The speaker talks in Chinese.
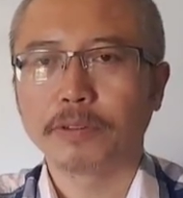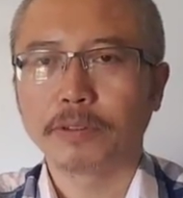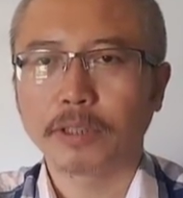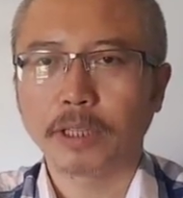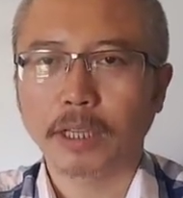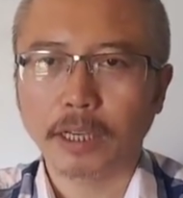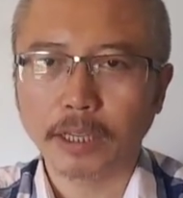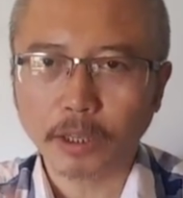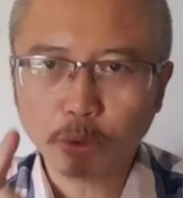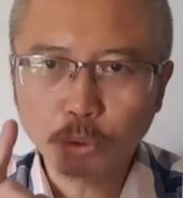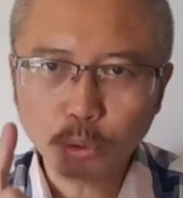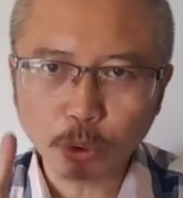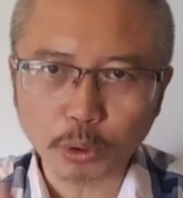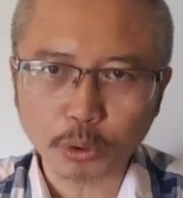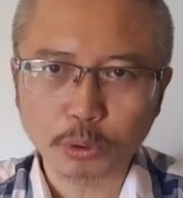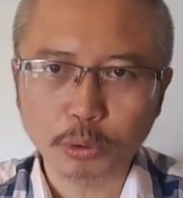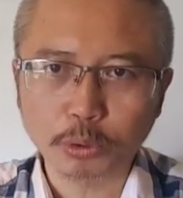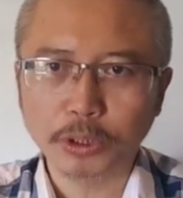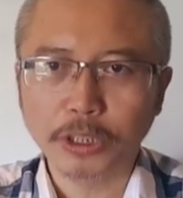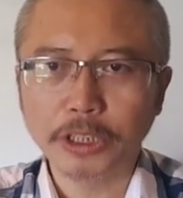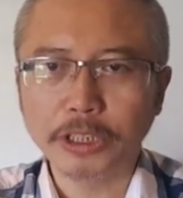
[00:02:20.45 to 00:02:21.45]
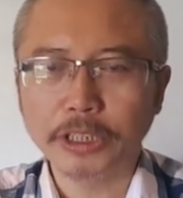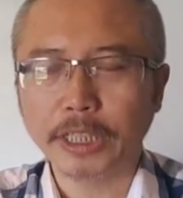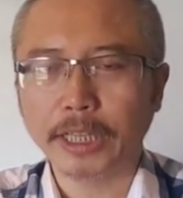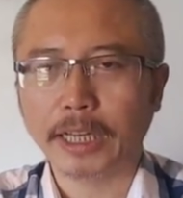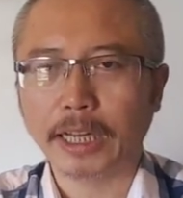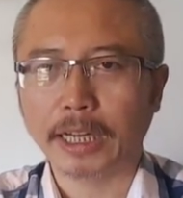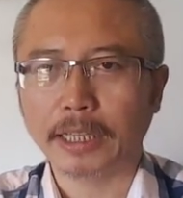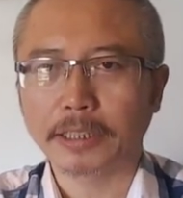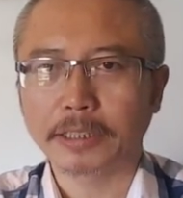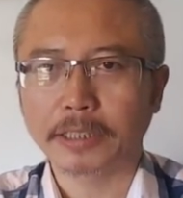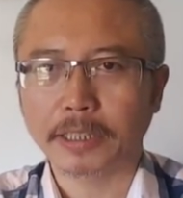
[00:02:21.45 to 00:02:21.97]
那要做出一件
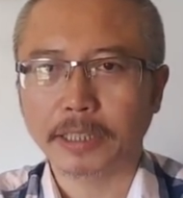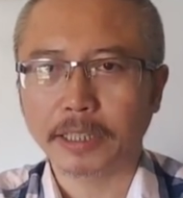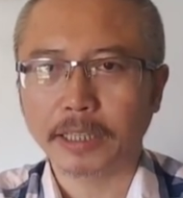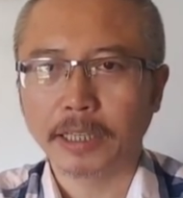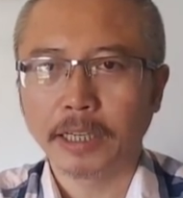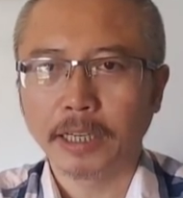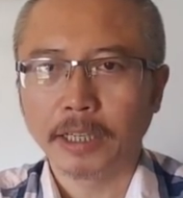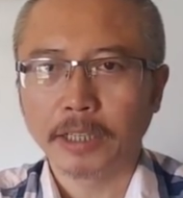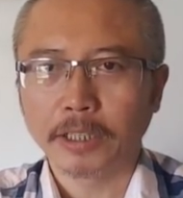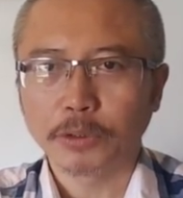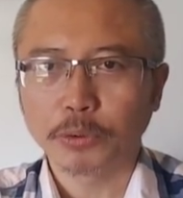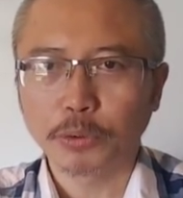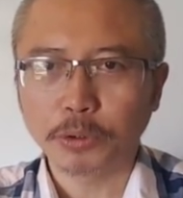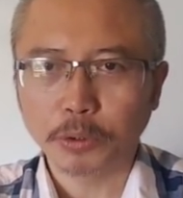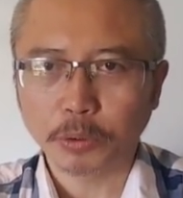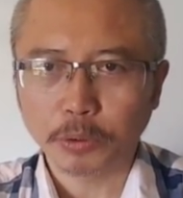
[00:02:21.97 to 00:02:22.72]
呢这个具